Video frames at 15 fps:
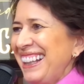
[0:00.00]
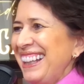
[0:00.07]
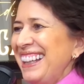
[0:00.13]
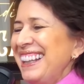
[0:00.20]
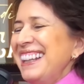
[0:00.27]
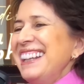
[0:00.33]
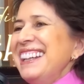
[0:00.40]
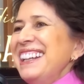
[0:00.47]
É
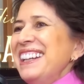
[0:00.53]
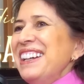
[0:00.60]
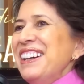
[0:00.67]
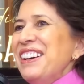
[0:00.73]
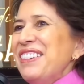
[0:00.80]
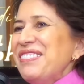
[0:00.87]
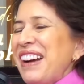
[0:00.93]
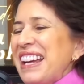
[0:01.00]
isso.
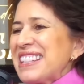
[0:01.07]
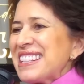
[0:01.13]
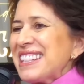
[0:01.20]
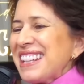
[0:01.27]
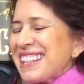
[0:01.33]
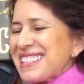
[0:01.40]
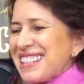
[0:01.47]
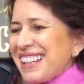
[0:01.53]
Mas,
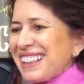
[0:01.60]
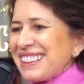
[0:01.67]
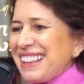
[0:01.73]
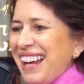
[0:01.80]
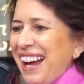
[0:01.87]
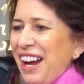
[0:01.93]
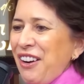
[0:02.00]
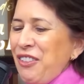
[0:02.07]
Isa,
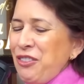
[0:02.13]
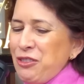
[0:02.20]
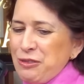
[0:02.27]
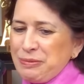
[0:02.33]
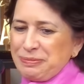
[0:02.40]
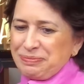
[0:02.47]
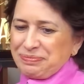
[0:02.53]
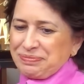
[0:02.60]
há
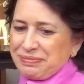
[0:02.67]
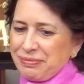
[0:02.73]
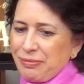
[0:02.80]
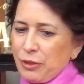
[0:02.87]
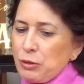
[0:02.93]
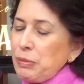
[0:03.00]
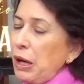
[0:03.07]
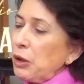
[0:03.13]
um,
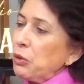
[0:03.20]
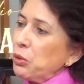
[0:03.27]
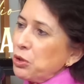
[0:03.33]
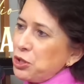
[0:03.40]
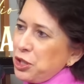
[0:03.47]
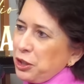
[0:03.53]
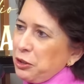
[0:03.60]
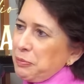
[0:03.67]
uma
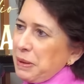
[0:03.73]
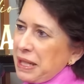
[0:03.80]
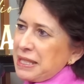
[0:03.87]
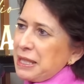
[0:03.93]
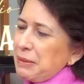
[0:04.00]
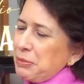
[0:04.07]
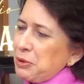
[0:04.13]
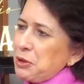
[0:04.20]
angústia que eu
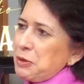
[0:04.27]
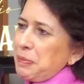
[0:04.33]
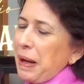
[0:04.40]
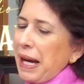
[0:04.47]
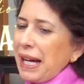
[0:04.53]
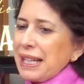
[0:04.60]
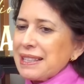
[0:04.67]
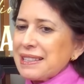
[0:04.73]
percebo nos
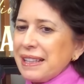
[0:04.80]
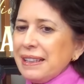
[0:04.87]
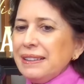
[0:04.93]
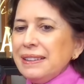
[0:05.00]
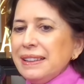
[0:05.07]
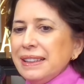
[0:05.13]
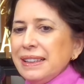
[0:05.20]
pais, né?